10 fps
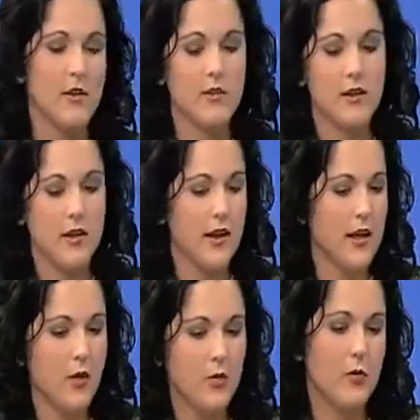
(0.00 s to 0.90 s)
Así que
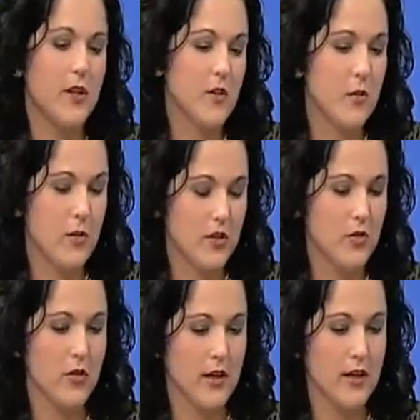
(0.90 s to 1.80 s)
en algún momento
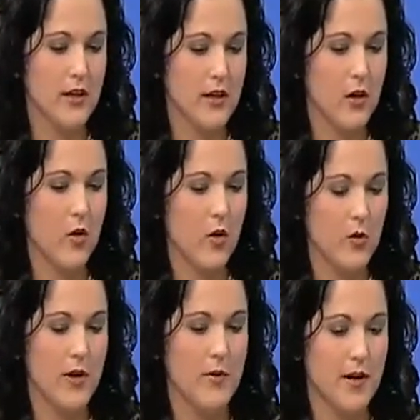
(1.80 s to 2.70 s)
pienso que, los
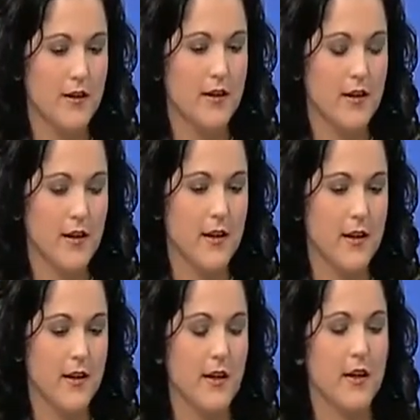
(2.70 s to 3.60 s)
jóvenes van a tener
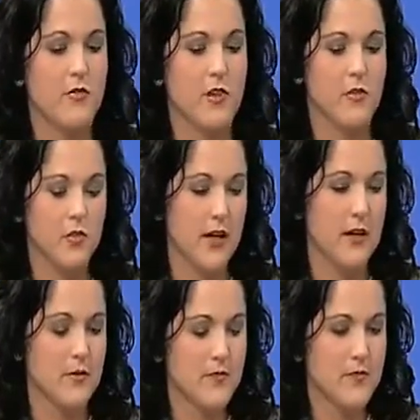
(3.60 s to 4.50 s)
que
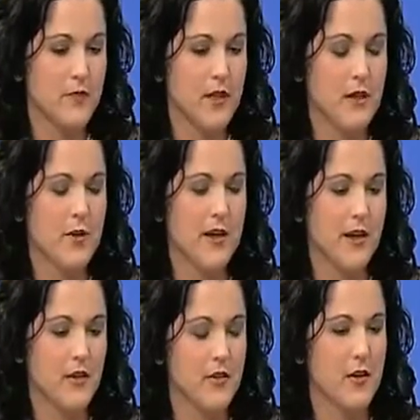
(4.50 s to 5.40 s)
reflexionar y
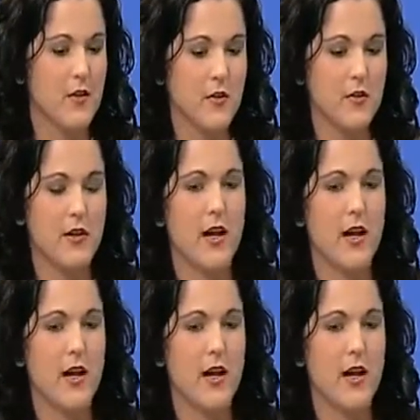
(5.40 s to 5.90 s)
mirar hacia adentro y